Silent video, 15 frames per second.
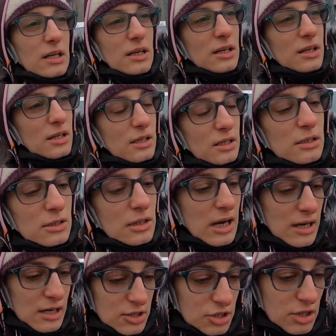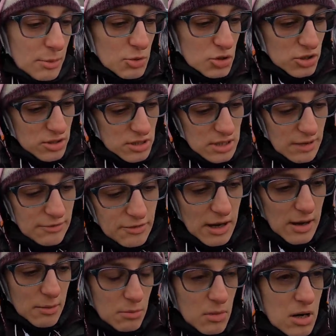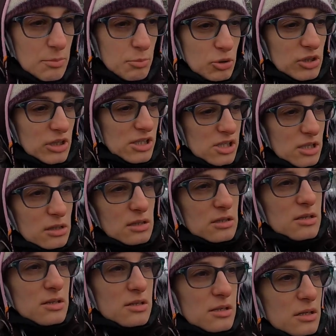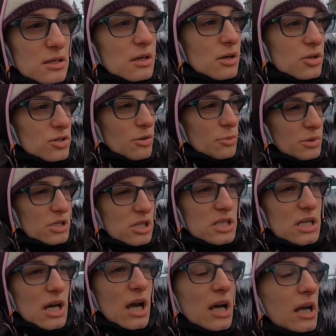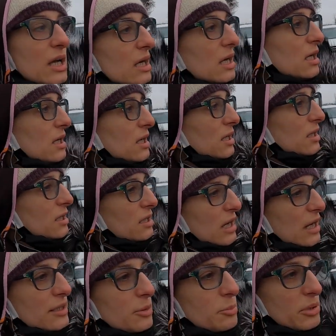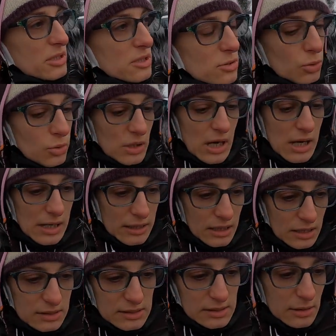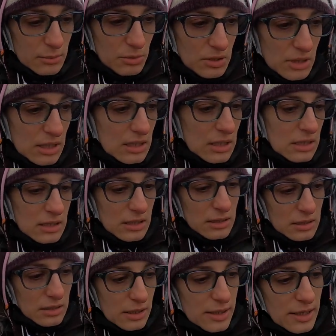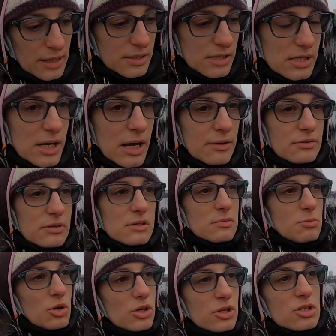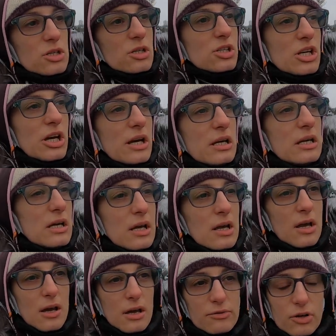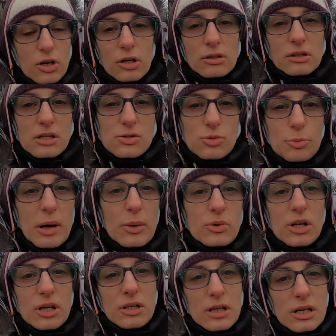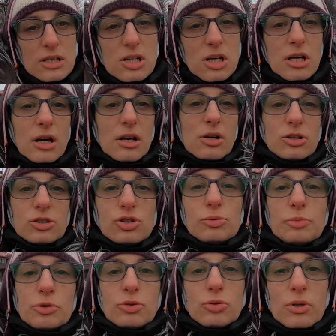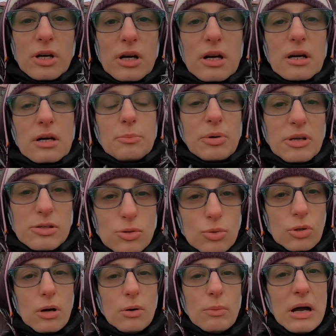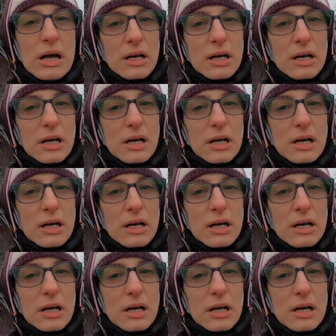I ja każdemu zostawiam podjęcie decyzji osobiście. Ja nie pracuję, ja jestem na rencie, więc moje życie wygląda zupełnie inaczej jak osób, które pracują,